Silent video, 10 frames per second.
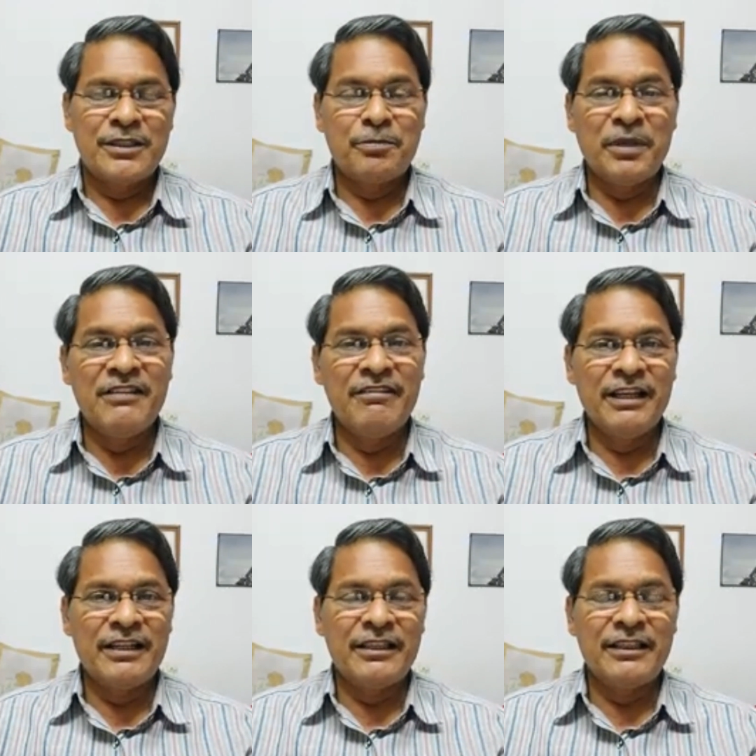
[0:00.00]

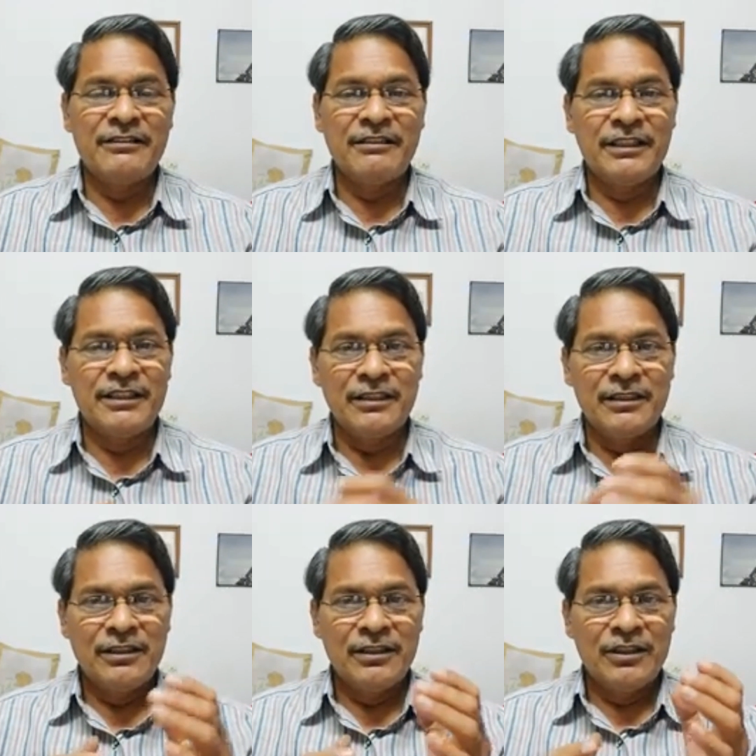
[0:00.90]
స్పైవేర్ అనేటువంటి
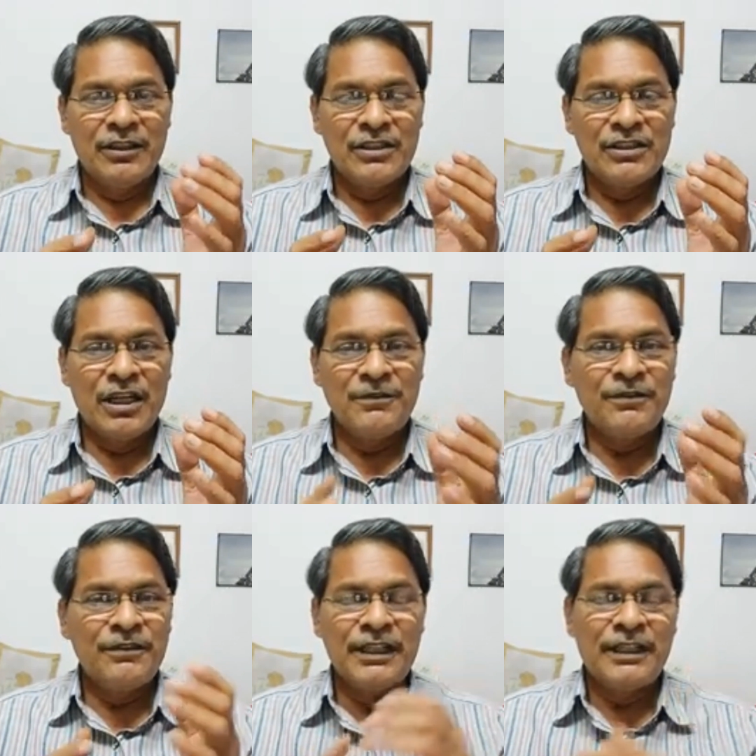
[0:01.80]

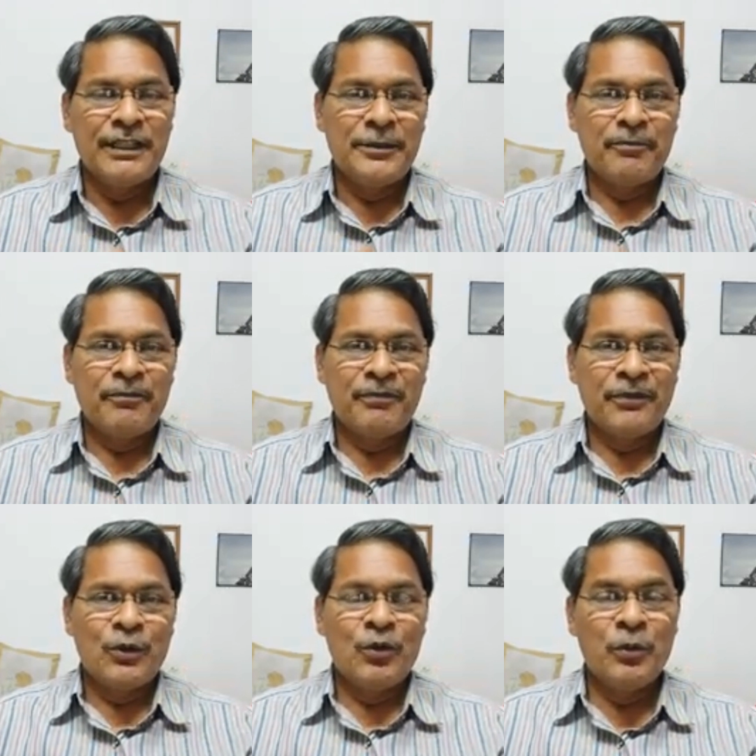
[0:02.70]
సాఫ్ట్వేర్ని
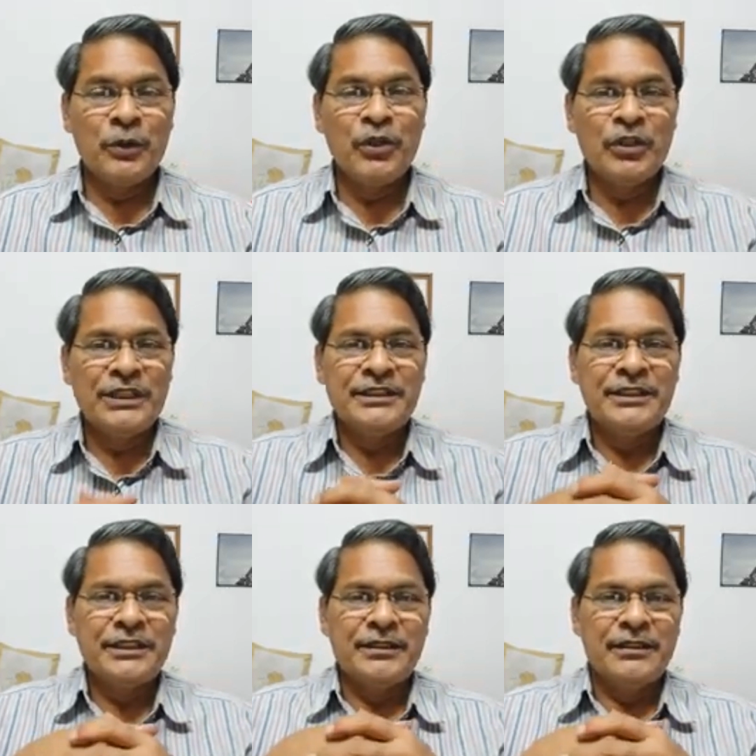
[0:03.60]
ఉపయోగించి